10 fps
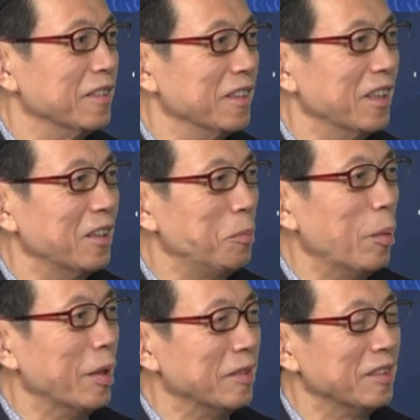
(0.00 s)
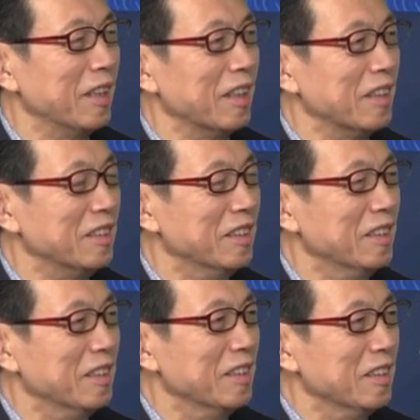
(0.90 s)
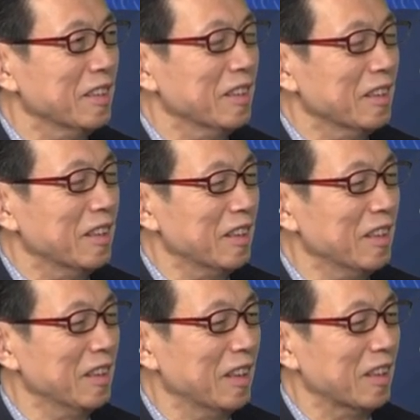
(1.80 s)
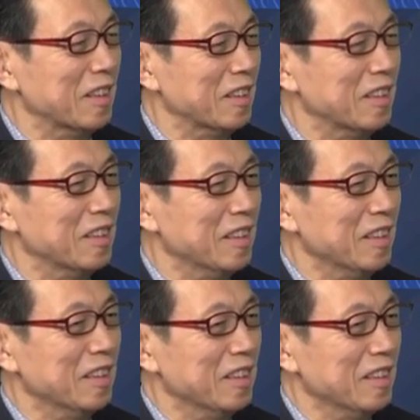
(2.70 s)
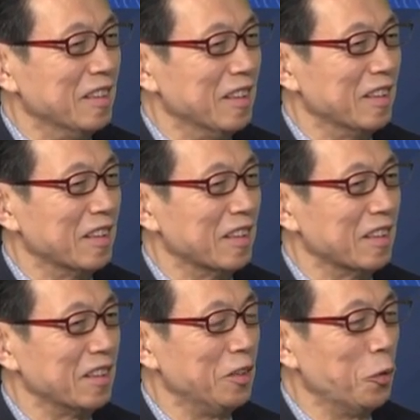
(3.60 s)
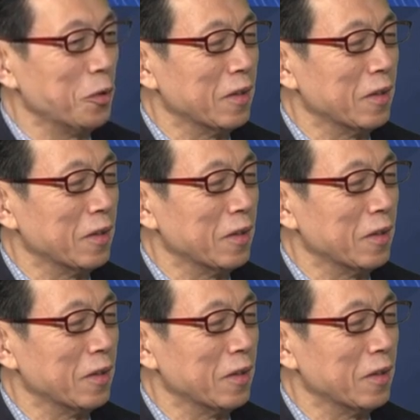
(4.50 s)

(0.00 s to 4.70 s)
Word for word: 啊，爆满啊，嗯呃，不像哈